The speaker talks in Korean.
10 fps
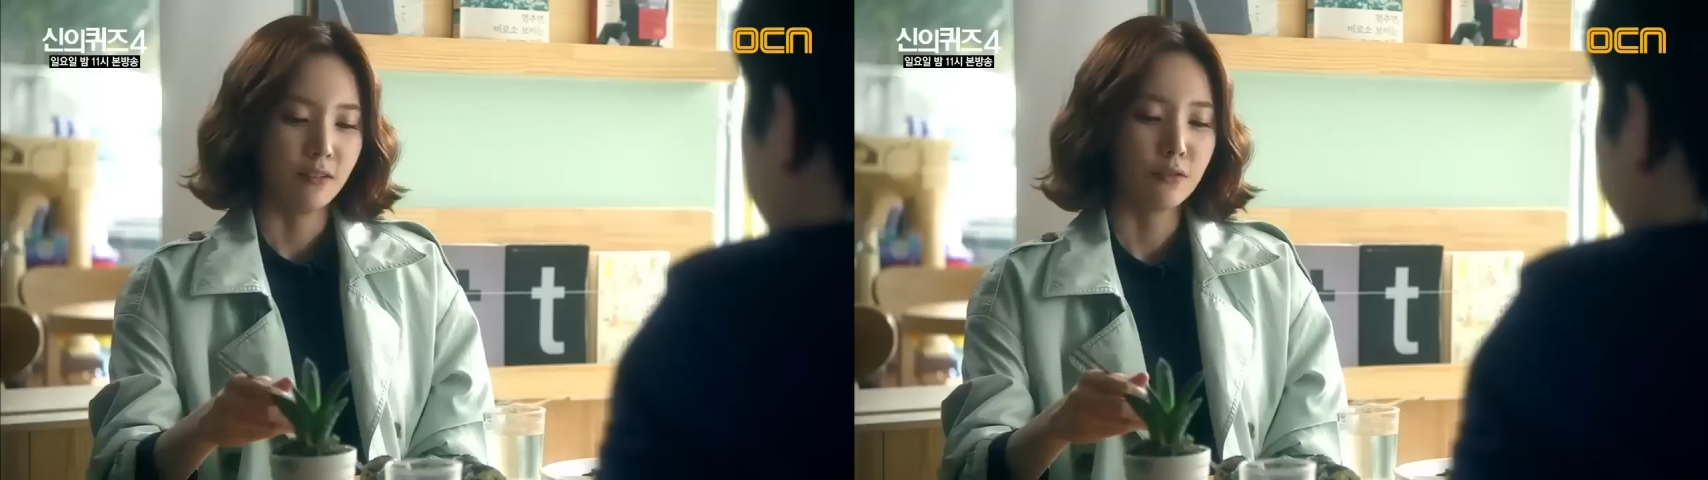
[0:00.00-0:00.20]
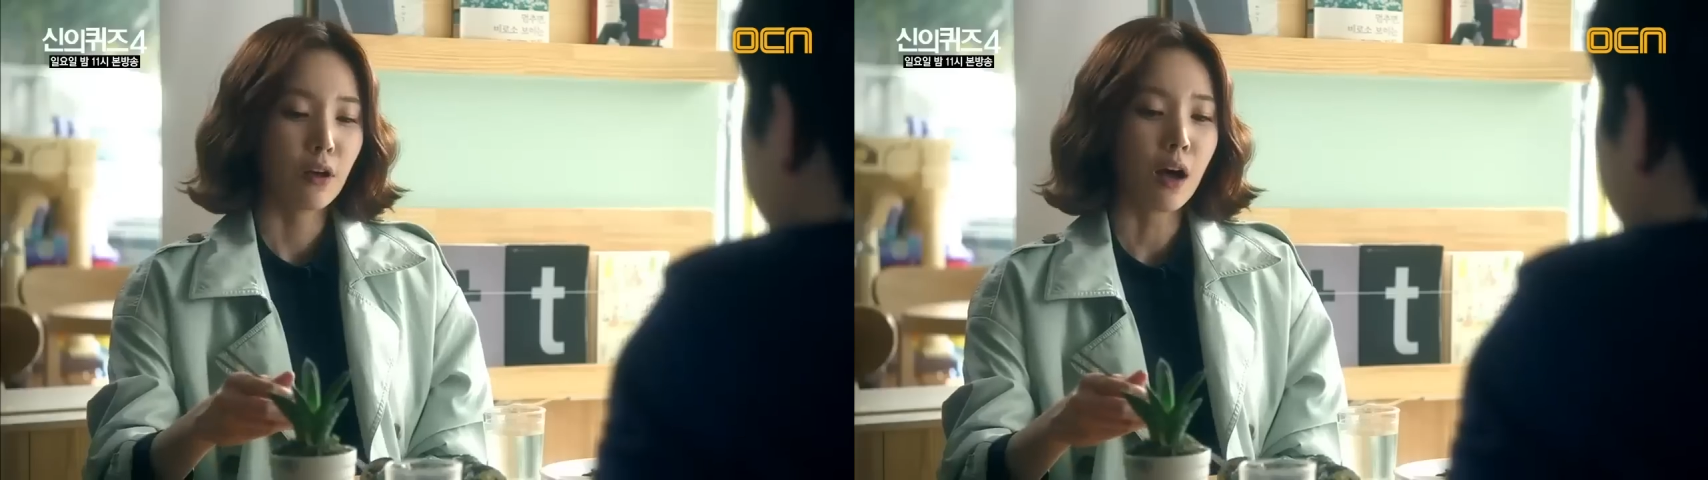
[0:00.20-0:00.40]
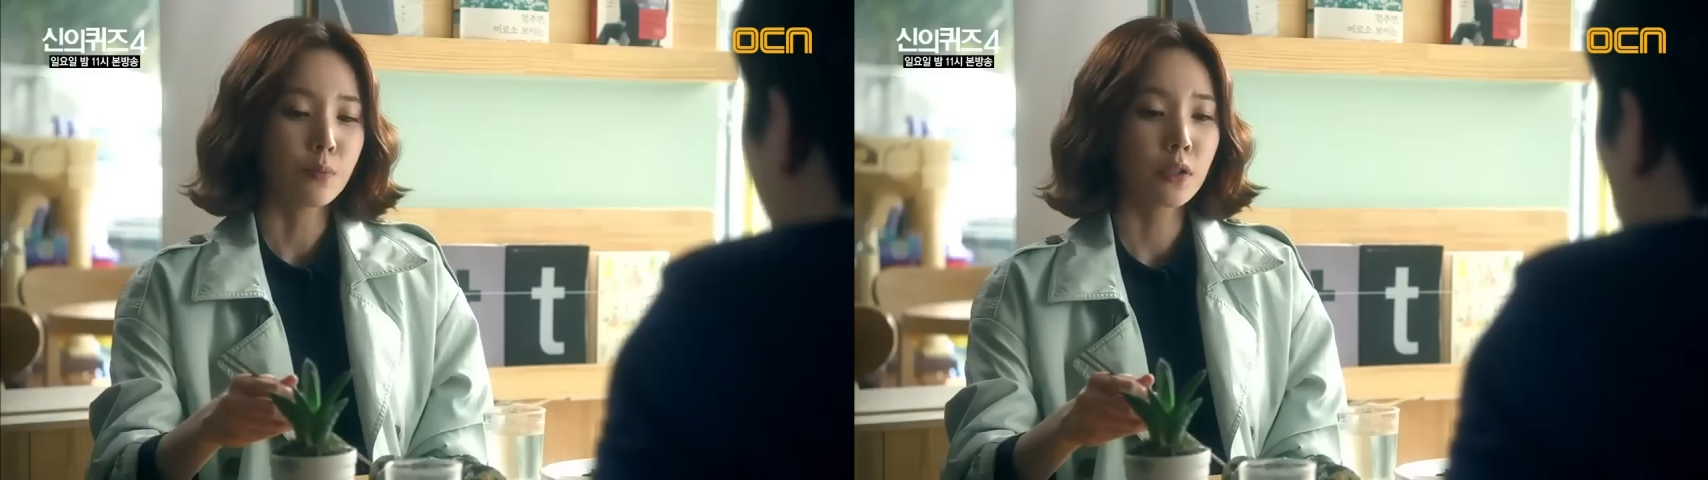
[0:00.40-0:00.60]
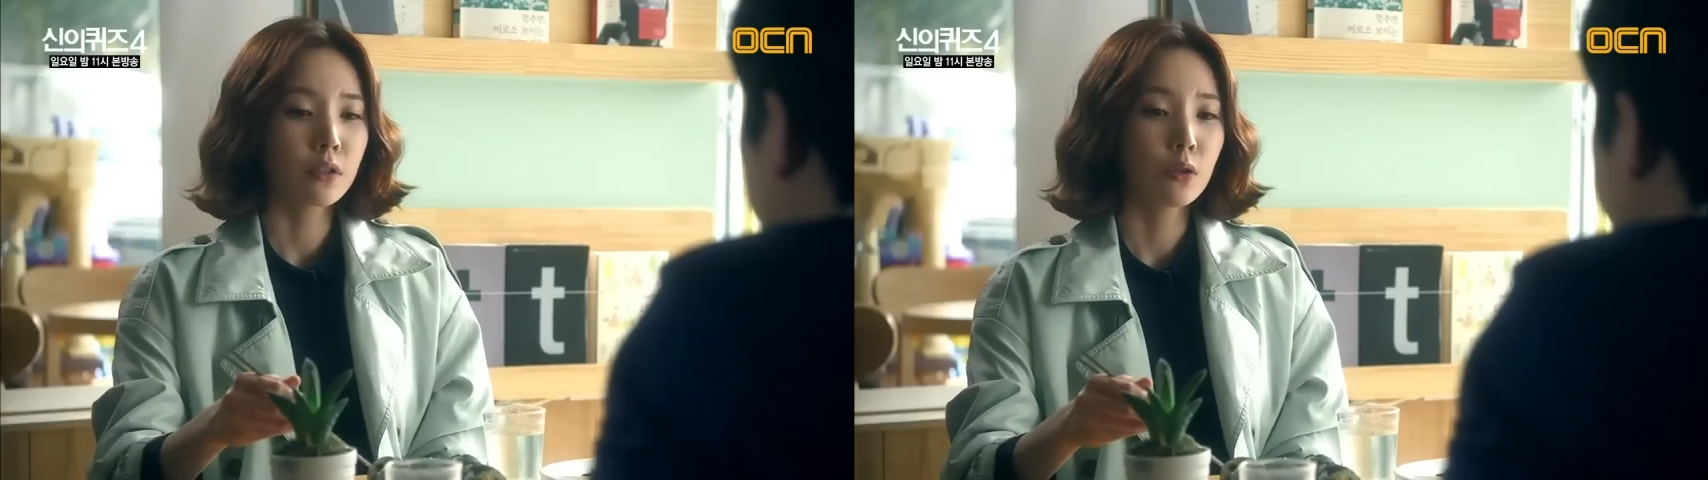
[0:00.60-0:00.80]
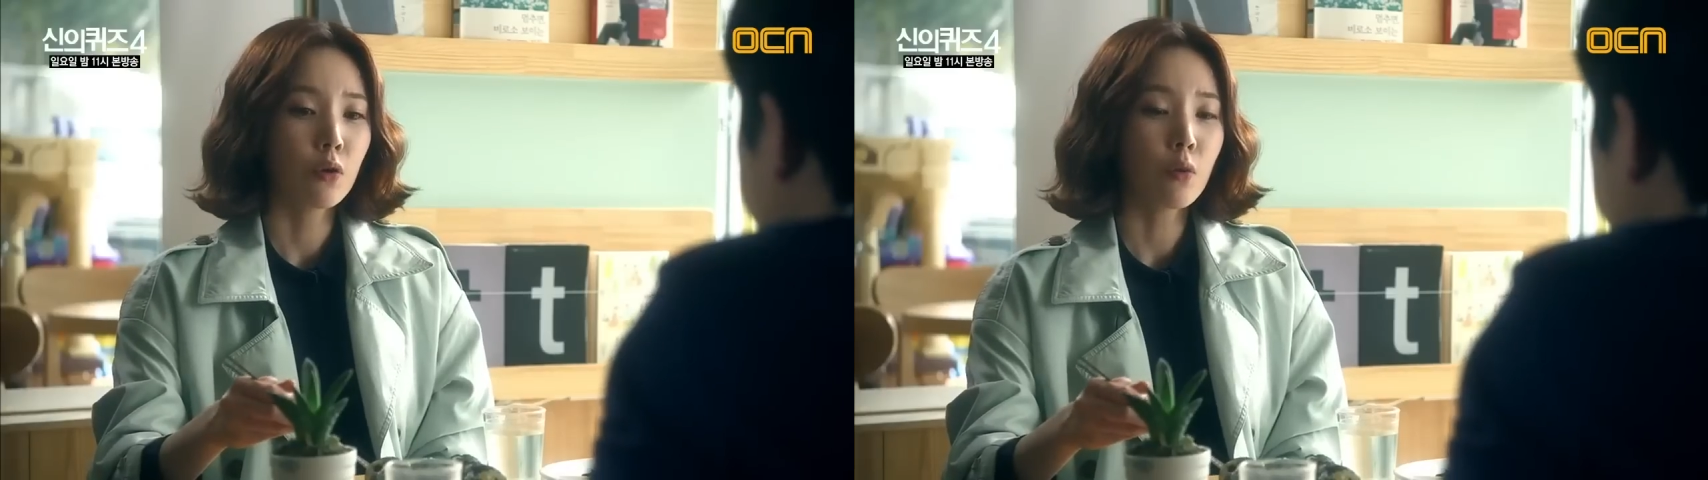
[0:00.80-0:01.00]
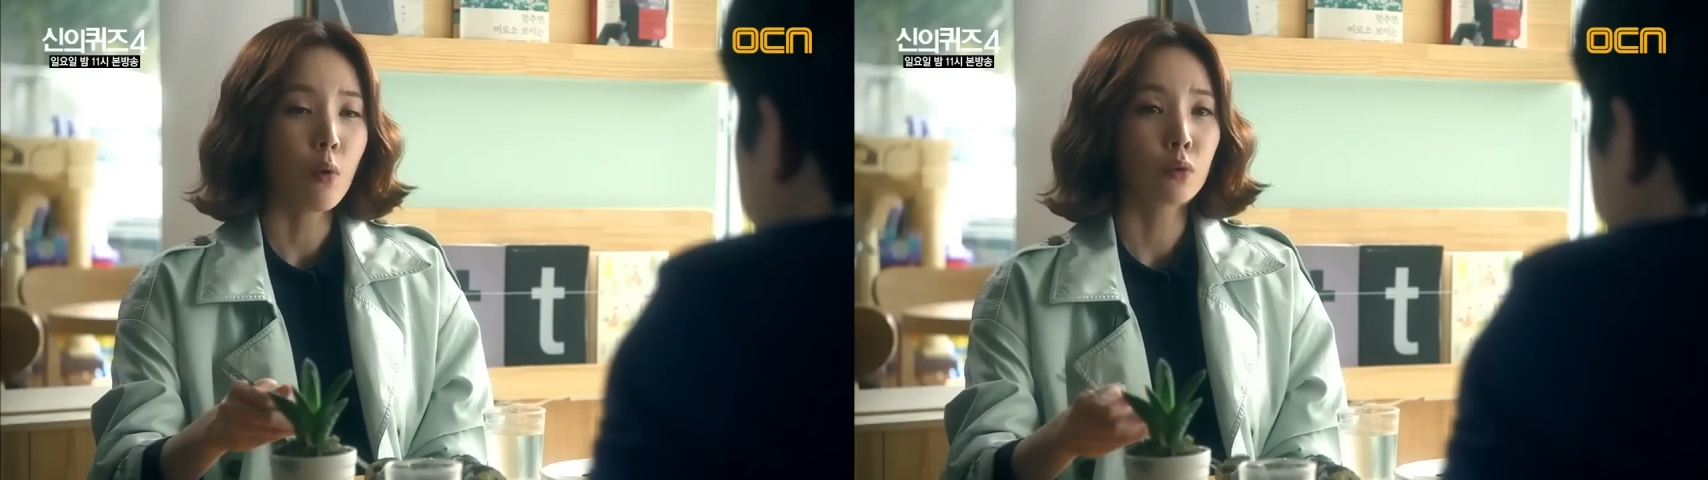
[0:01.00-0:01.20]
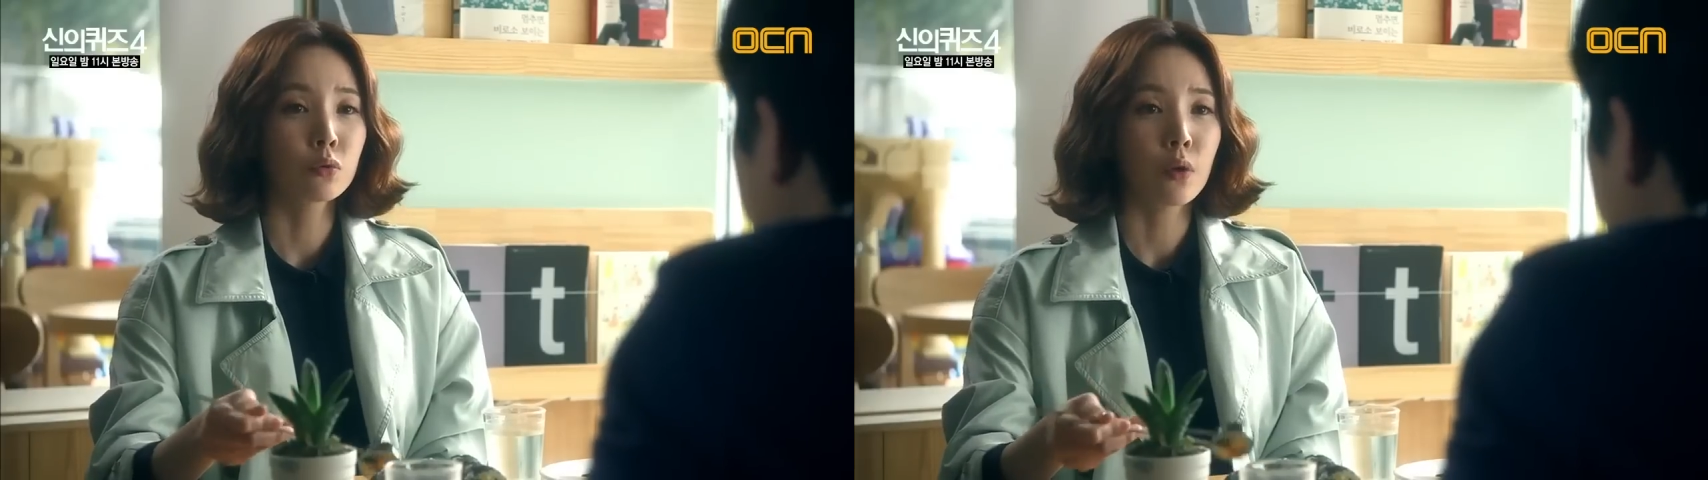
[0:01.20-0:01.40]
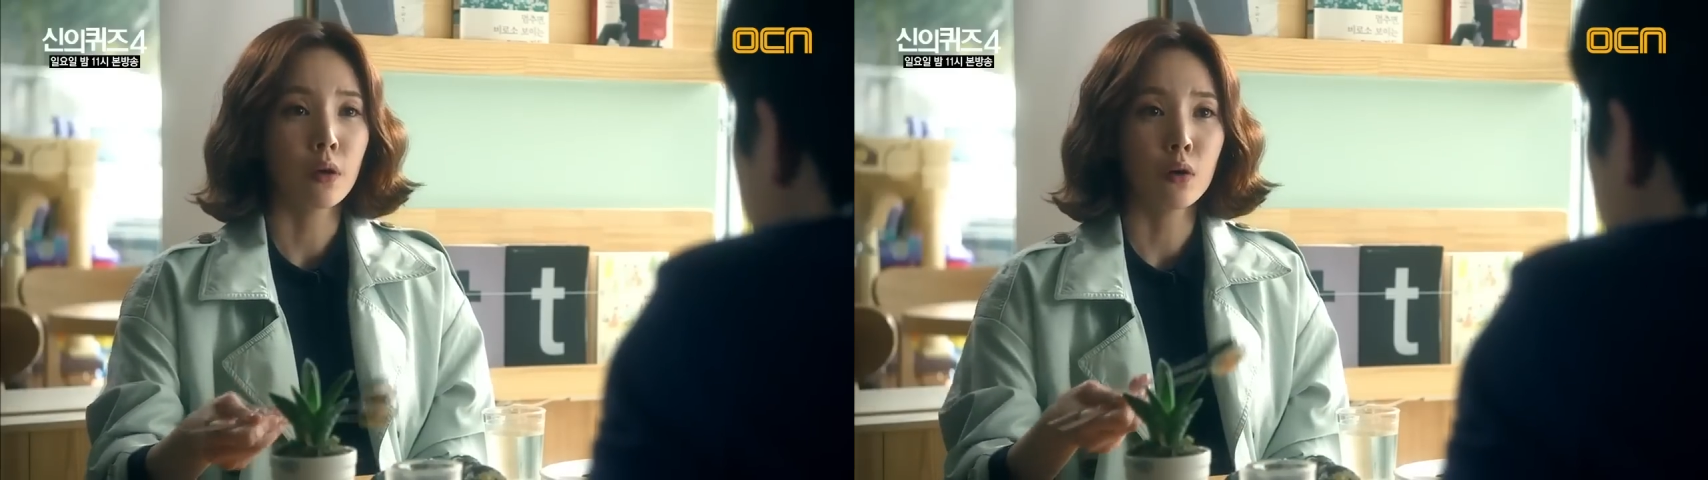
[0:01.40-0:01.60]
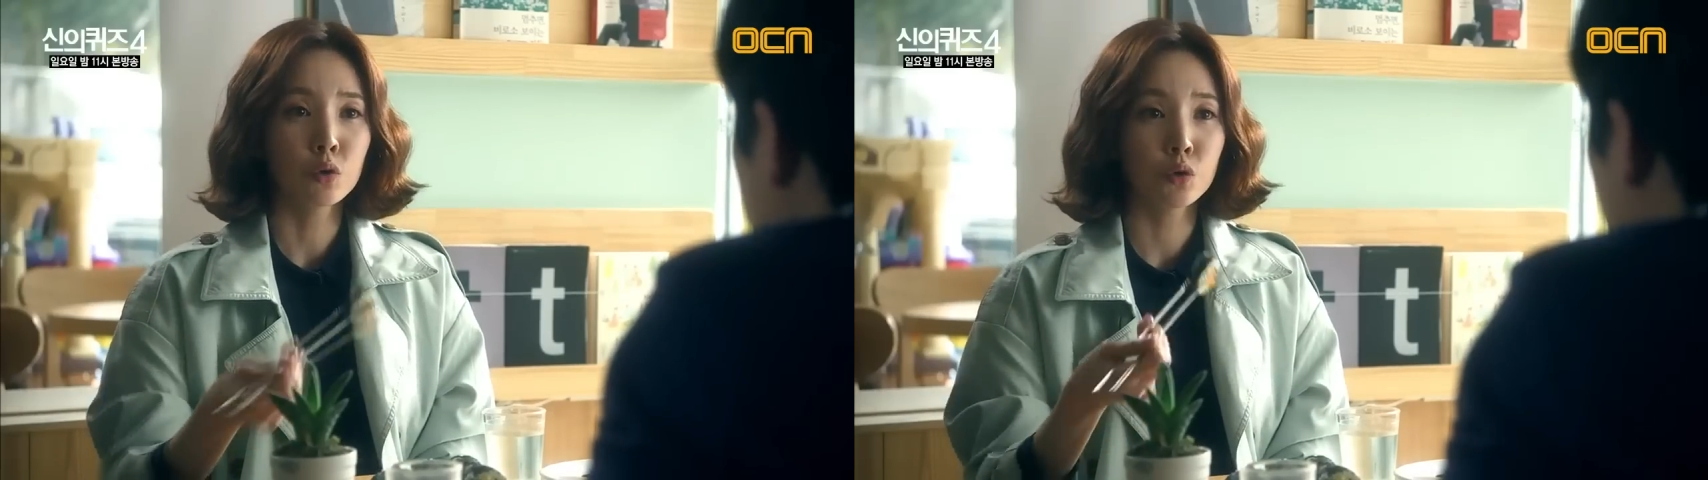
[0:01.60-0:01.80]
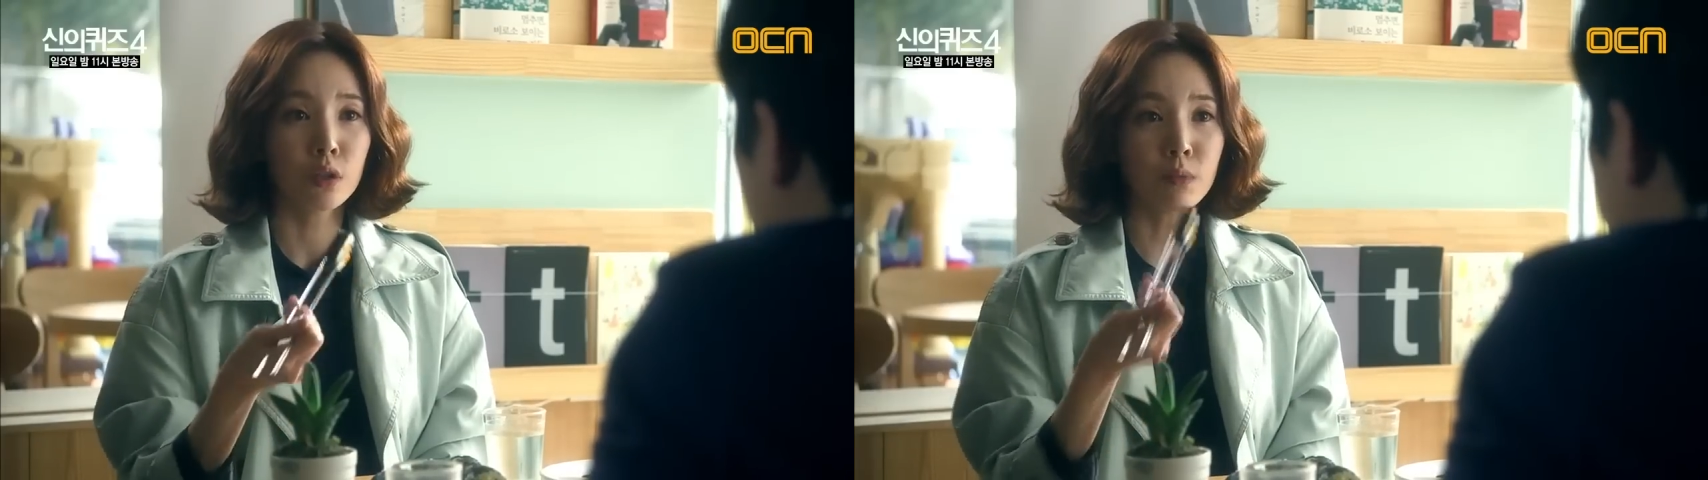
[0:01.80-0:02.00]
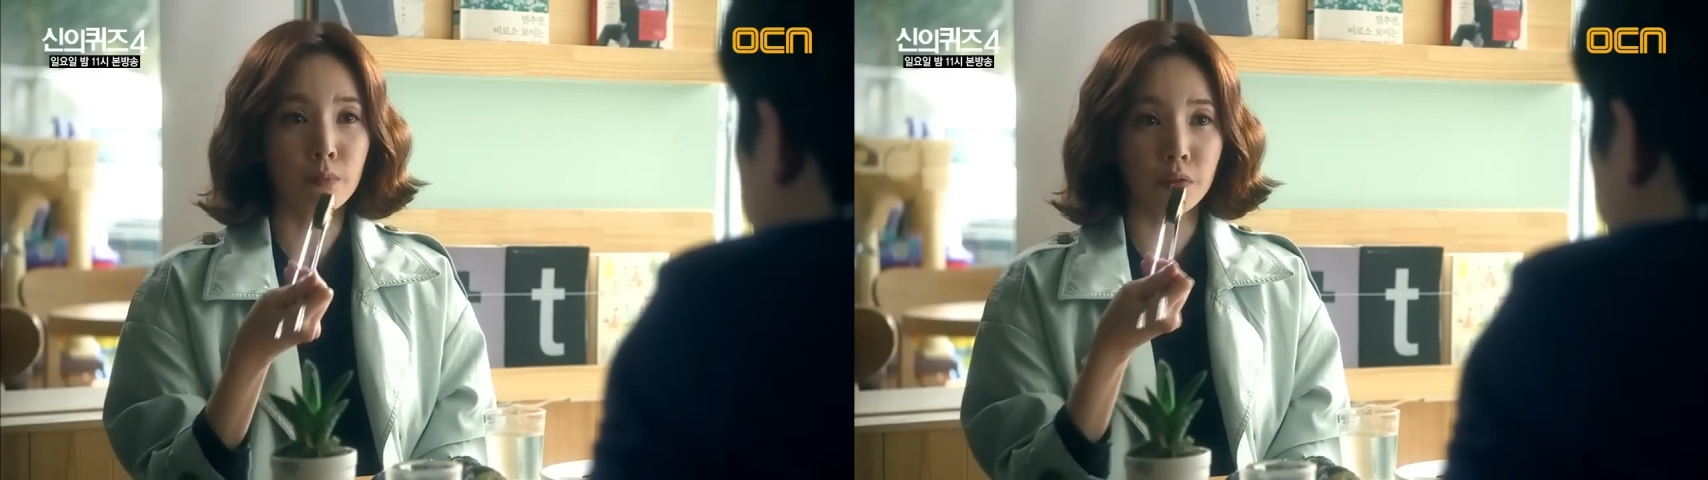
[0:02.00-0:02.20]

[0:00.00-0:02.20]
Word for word: 근데 갑자기 이런 거 먹어도 돼요? 수액만